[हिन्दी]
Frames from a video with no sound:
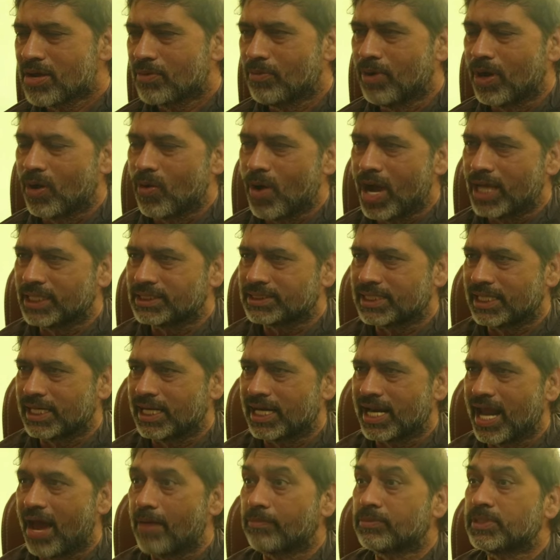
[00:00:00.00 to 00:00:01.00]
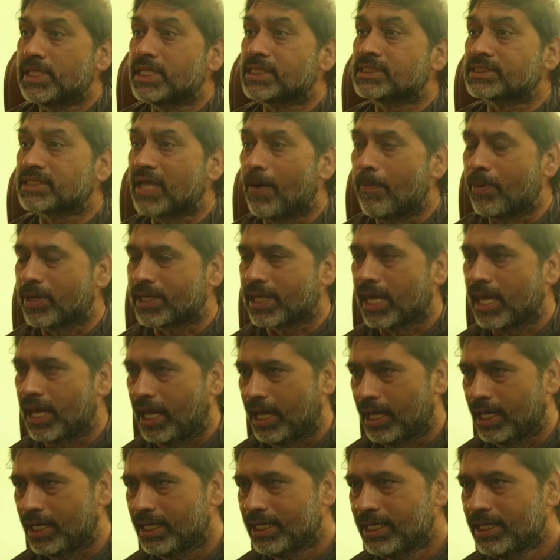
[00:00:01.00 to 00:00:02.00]
भगवान श्री राम जी सबके
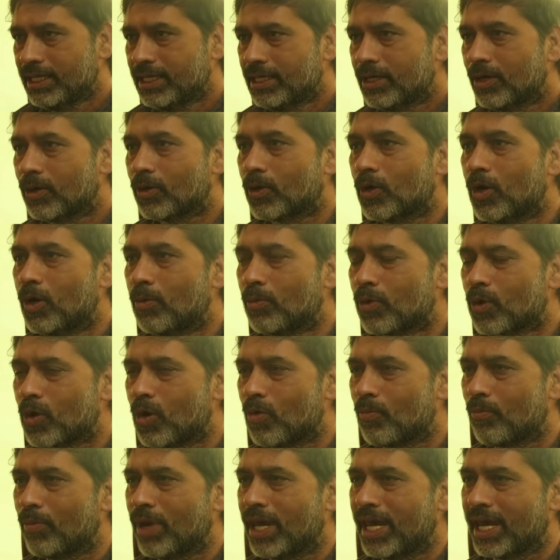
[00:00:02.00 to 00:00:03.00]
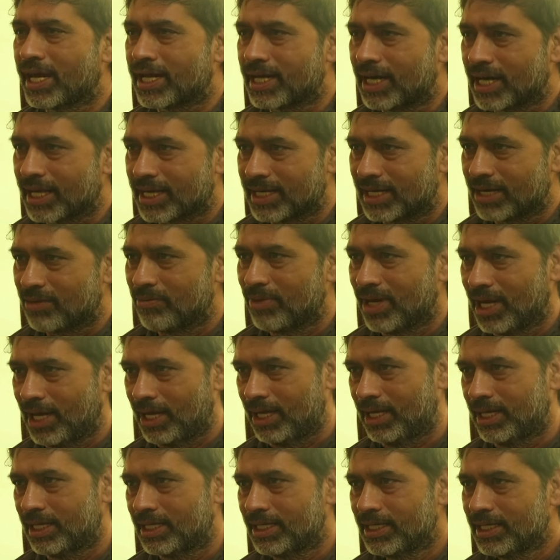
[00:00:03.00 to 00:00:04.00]
हैं रोम रोम में है कड़कड़ में
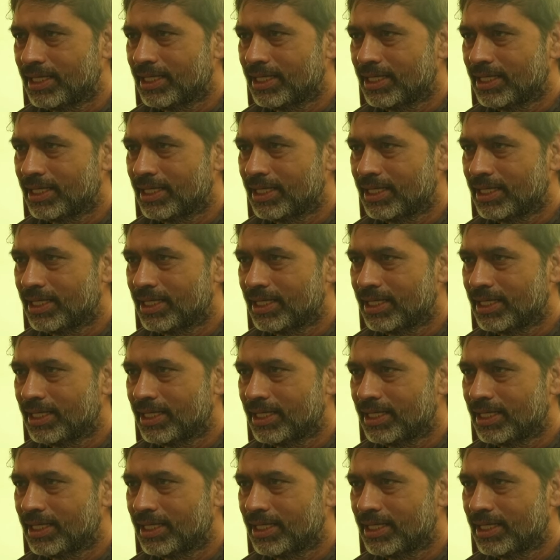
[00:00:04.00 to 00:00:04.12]
है